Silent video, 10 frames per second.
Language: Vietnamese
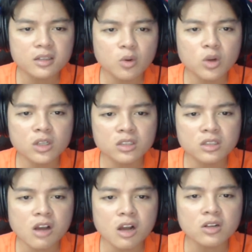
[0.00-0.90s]
nguồn
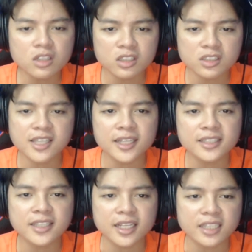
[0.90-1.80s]
nước nó lại xanh
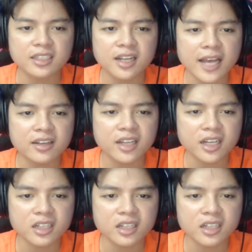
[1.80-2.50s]
sạch lại trở lại rồi nhé